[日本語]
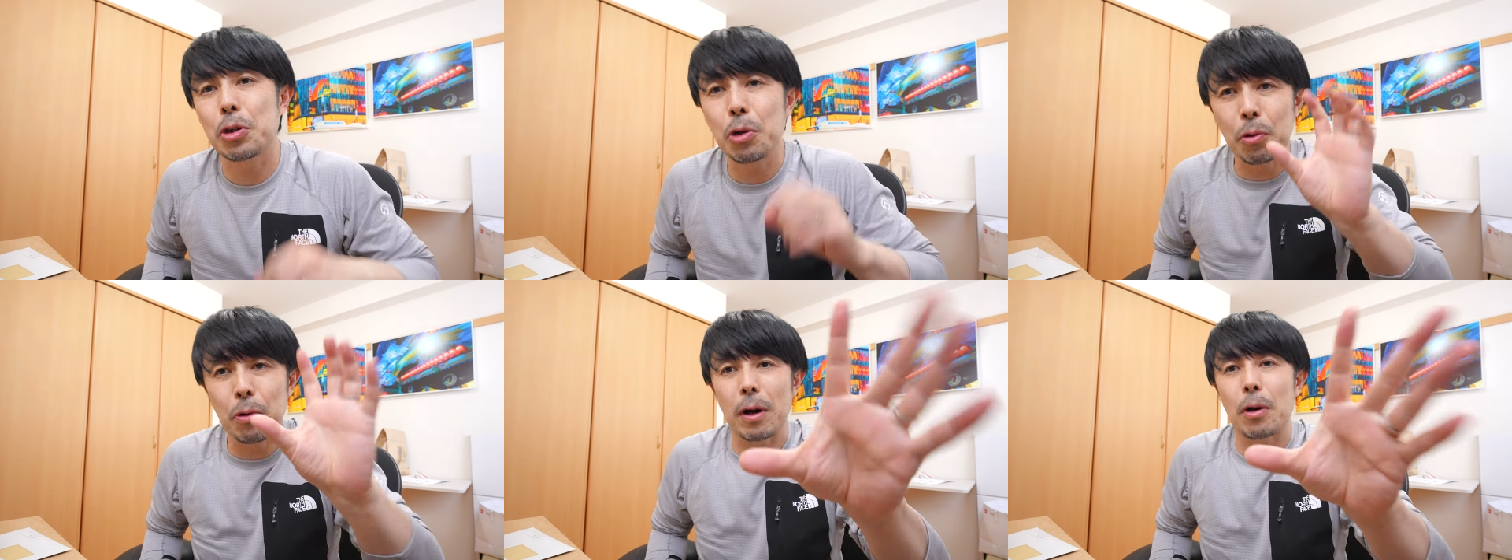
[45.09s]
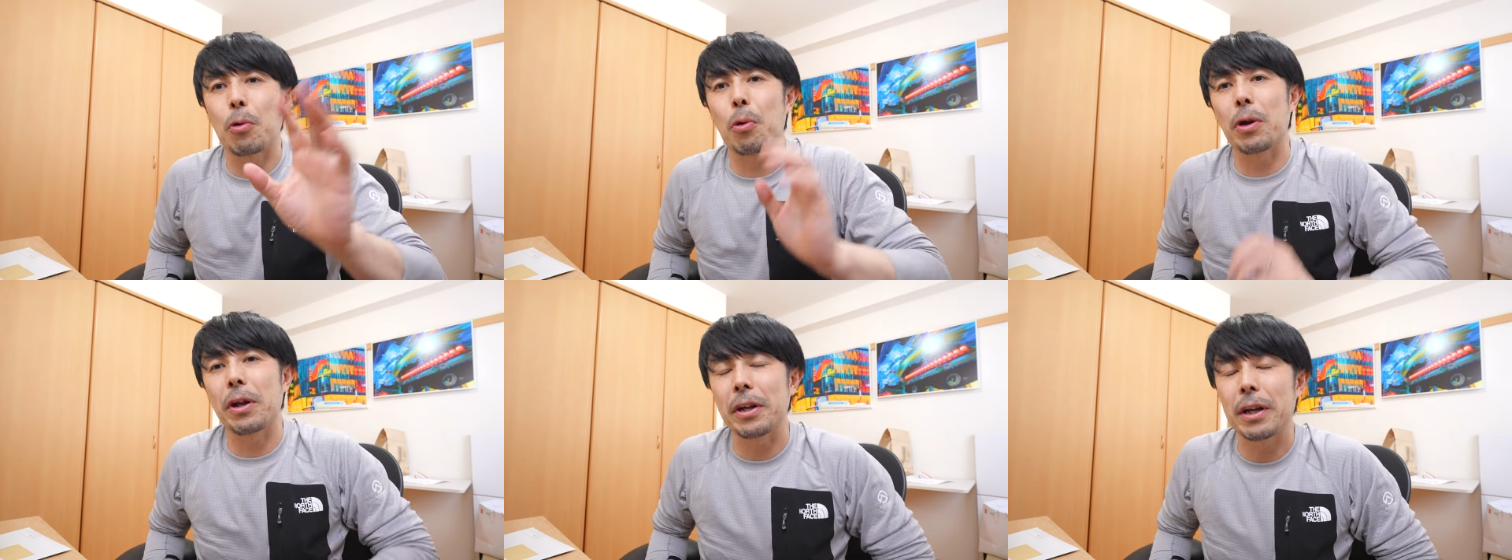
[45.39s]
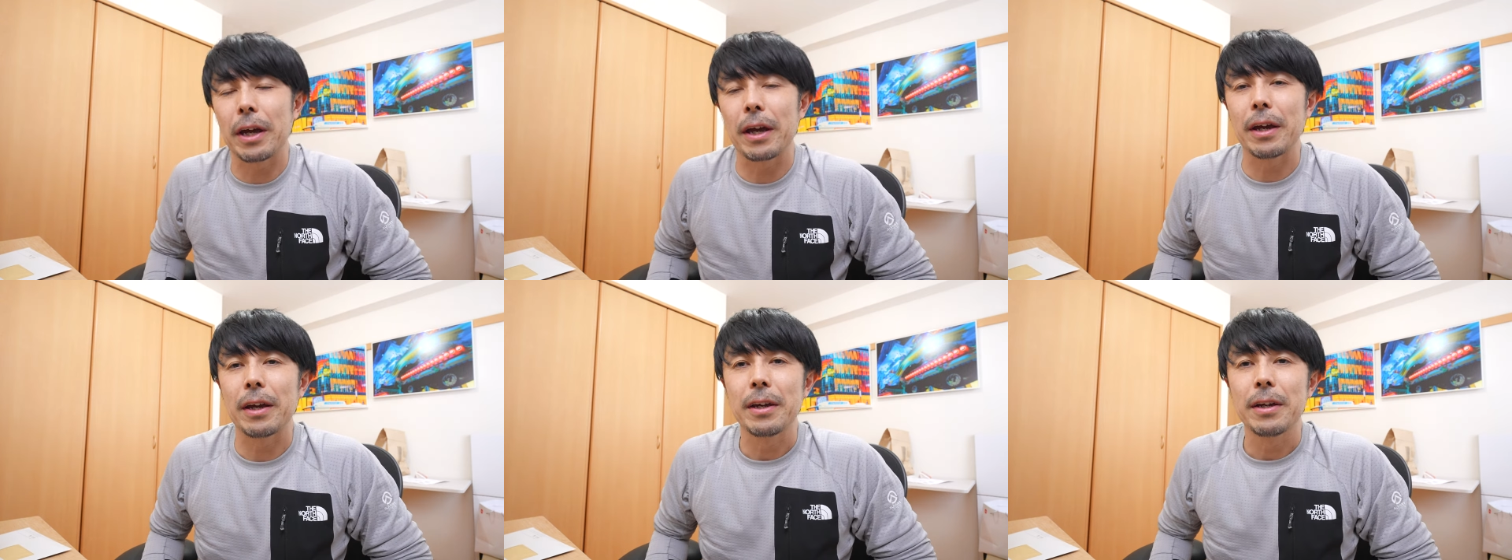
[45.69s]
今日はこれ
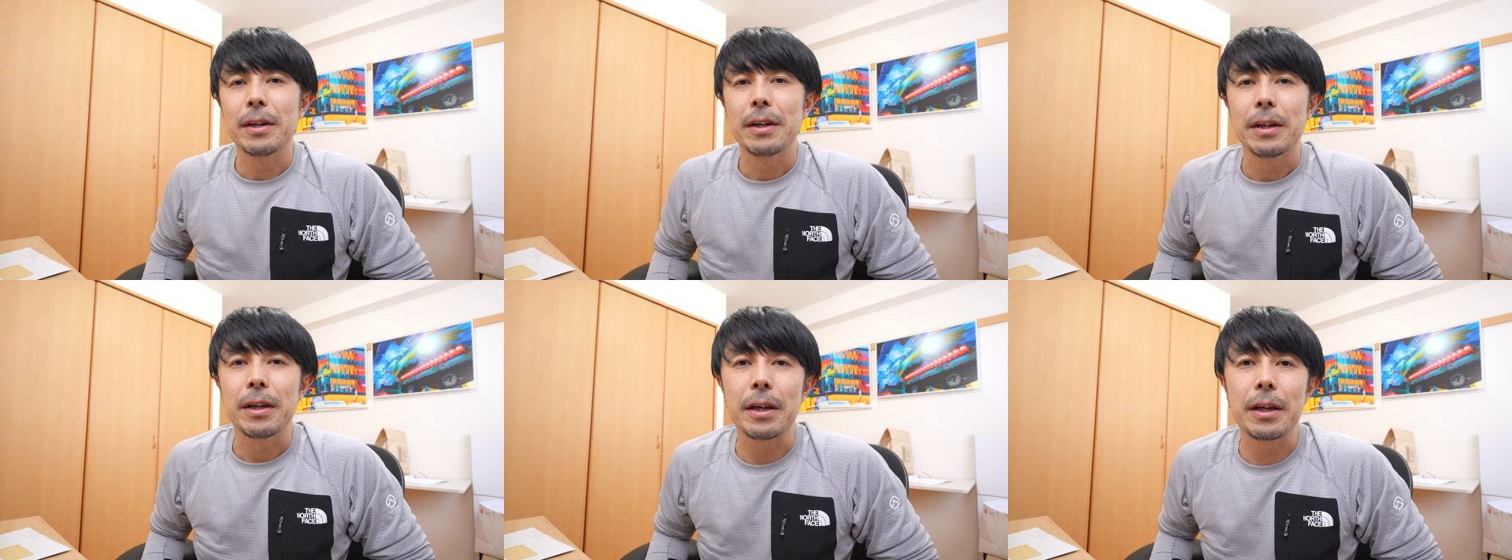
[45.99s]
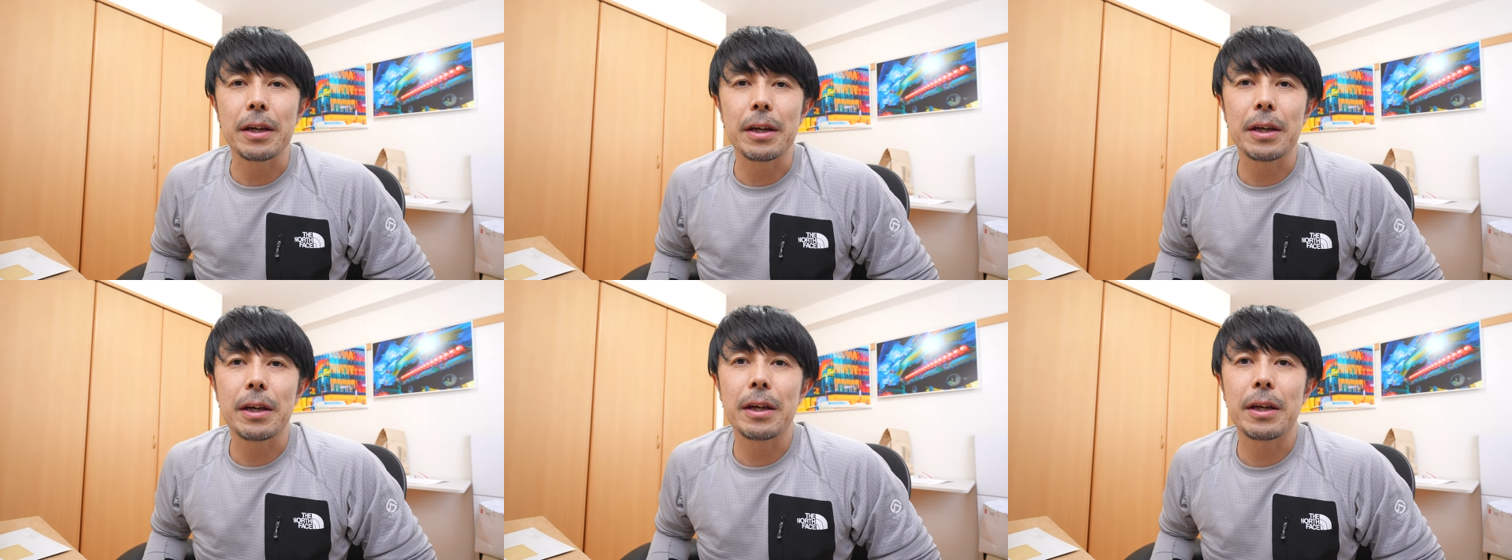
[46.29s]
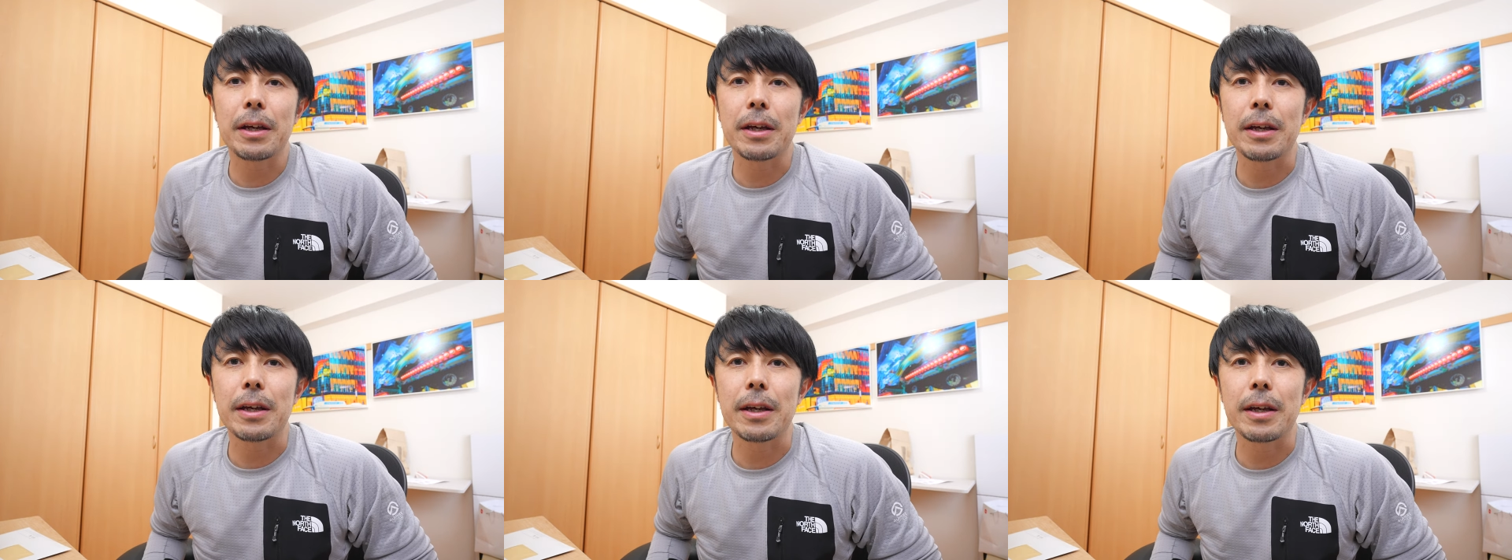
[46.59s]
ね、
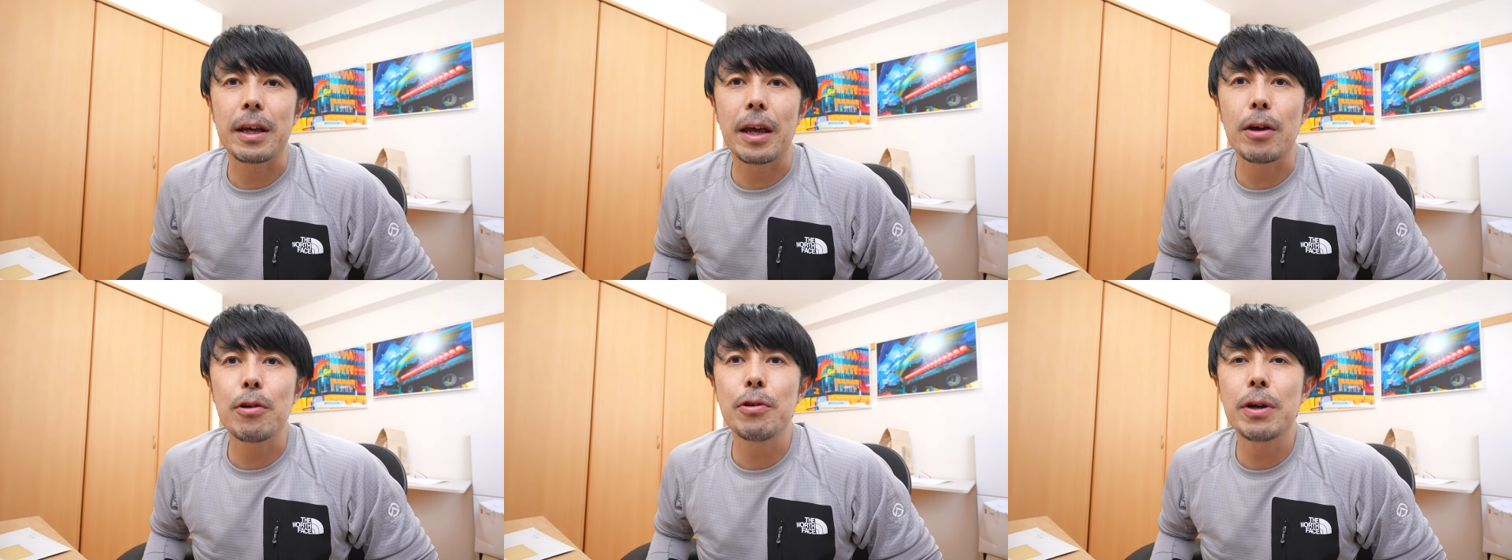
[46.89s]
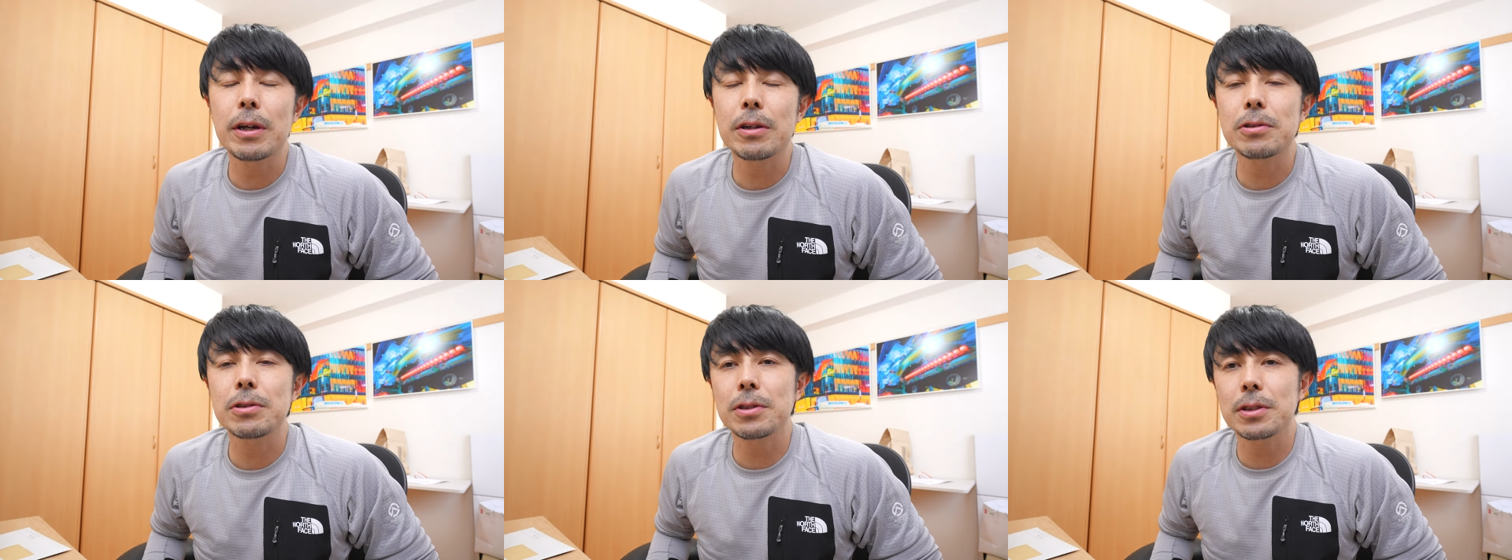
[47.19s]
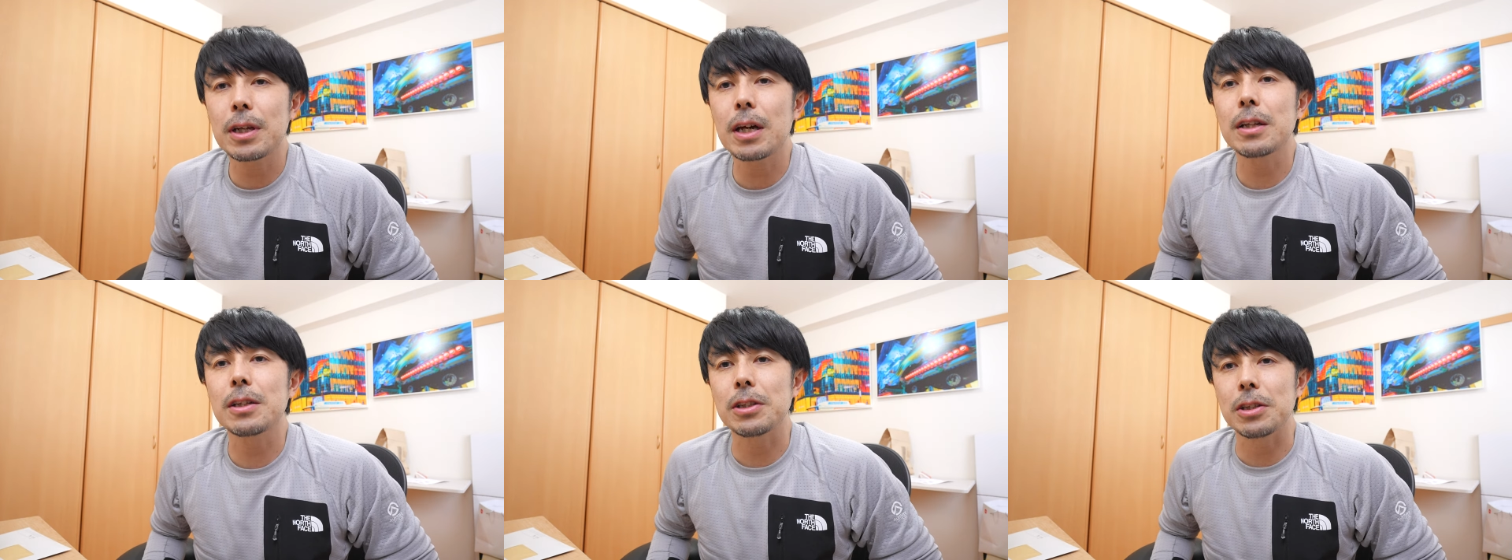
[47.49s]

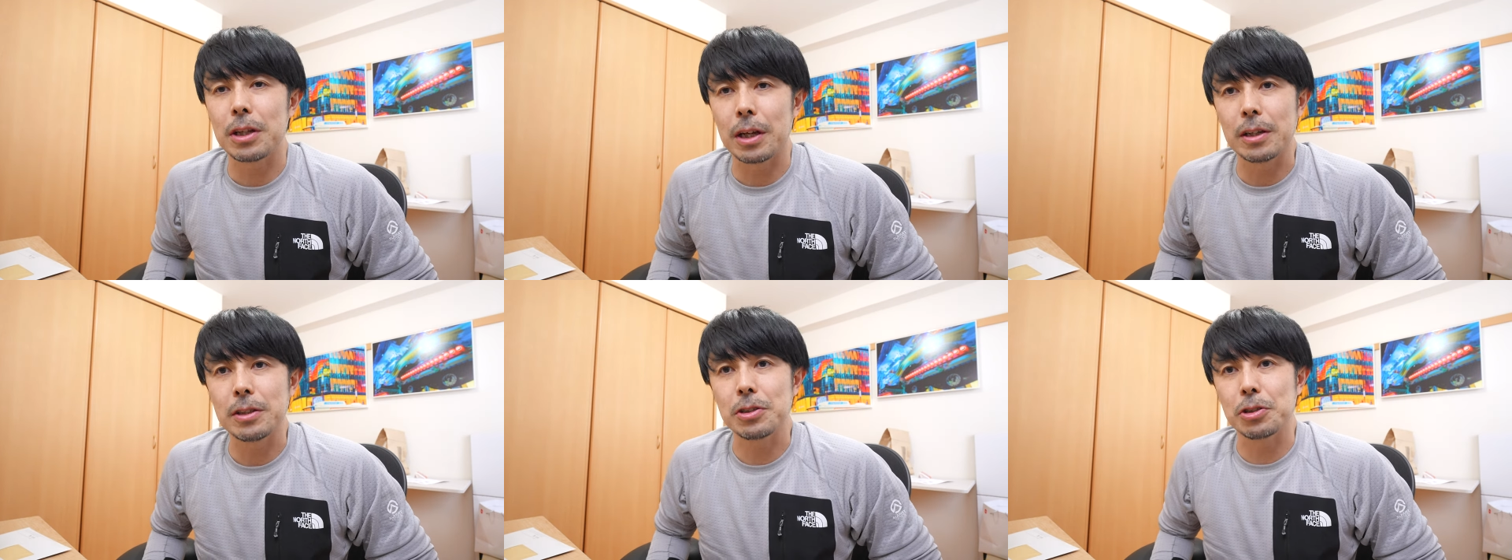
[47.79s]
FX30 で